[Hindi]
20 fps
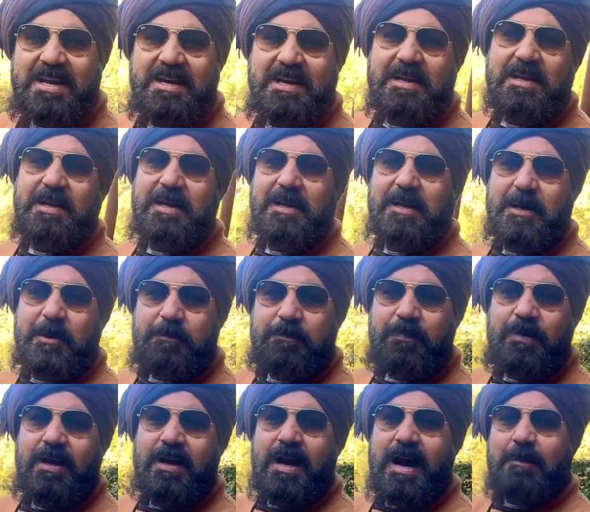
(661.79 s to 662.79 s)
करने के लिए
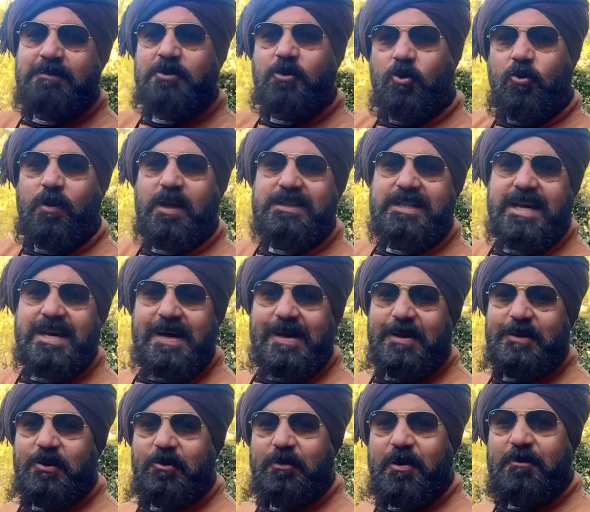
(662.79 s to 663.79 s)
आपसे दो बातें ही कर
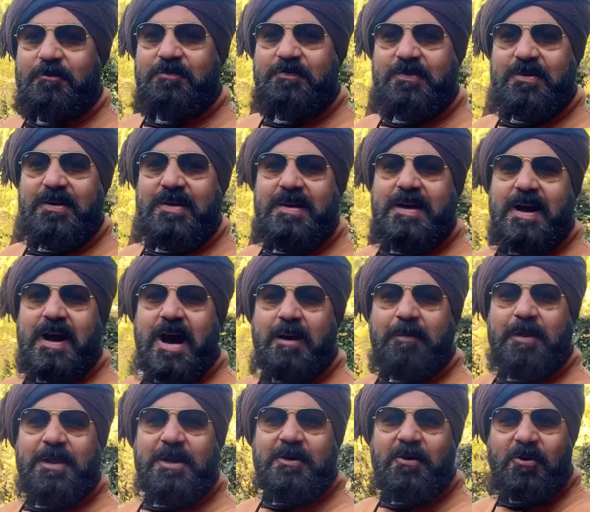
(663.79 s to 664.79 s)
लेता हूँ मैं
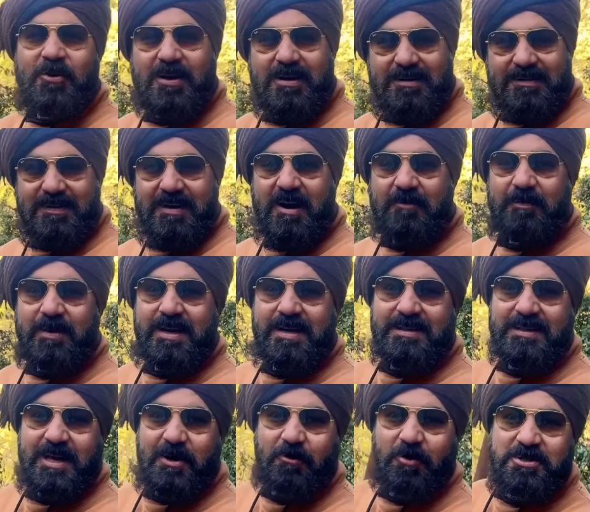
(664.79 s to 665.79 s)
आपने देखा होगा हमने
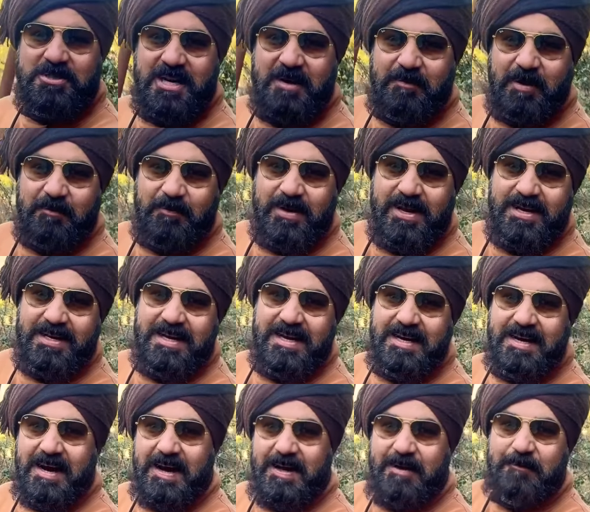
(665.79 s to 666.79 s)
इतना कुछ यहाँ प्रिपेयर किया
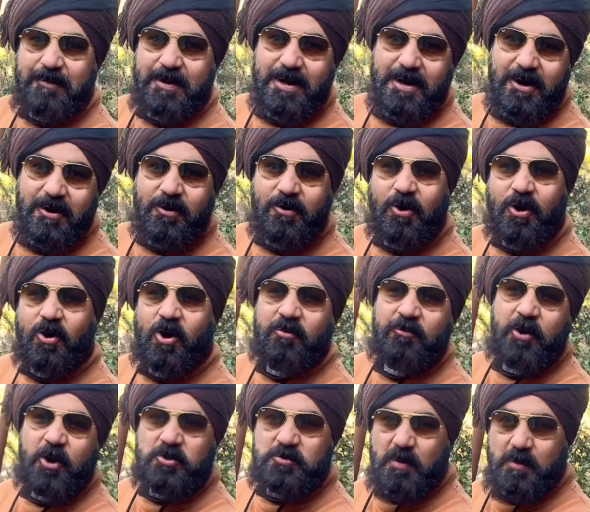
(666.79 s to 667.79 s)
खाया पिया और और
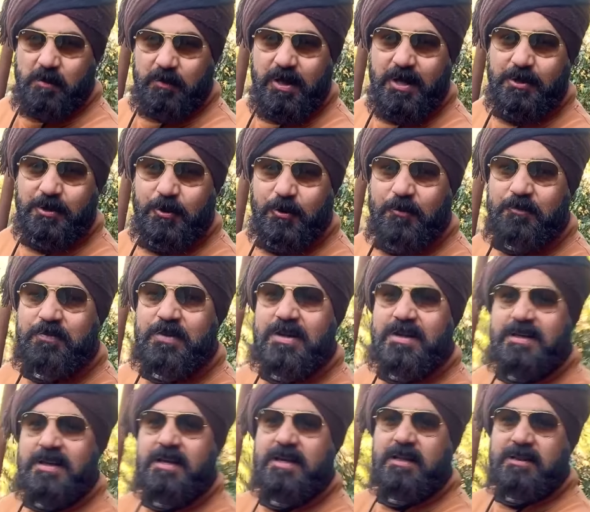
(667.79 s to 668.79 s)
वीडियोज़ में भी देखते हो
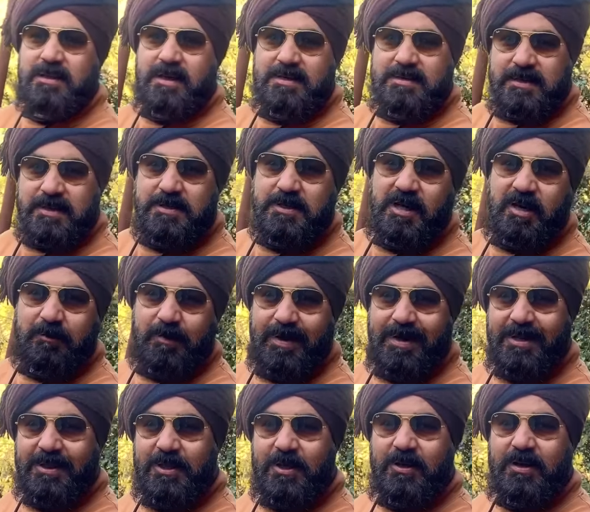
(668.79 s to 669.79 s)
कि कितनी हसीन जगह पे
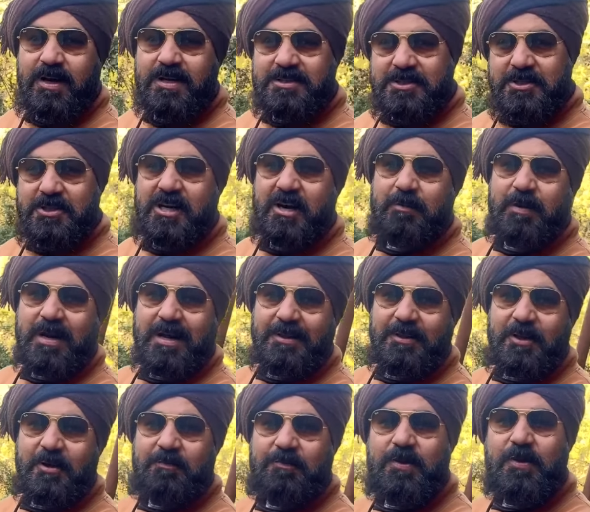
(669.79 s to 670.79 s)
कितनी अच्छी जगह पे
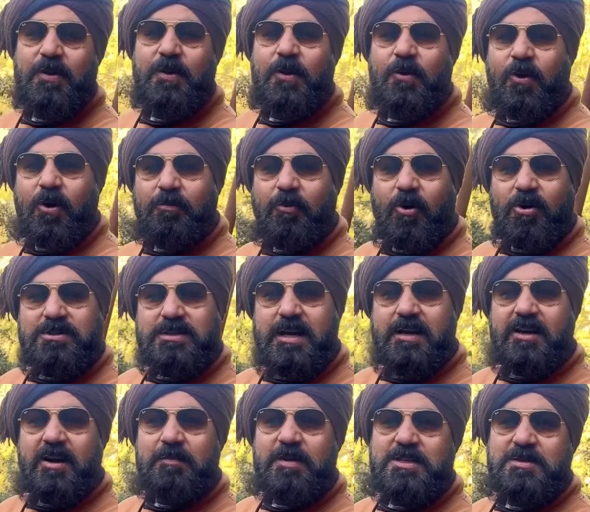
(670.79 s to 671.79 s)
रहते हैं हम और बहुत सारे
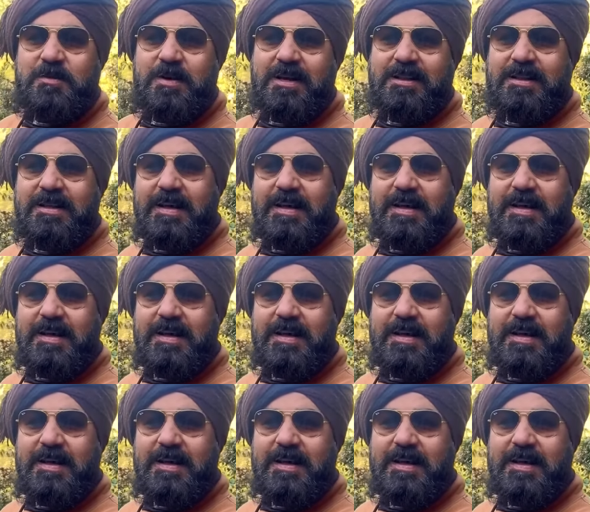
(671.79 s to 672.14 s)
कमेंट्स भी आते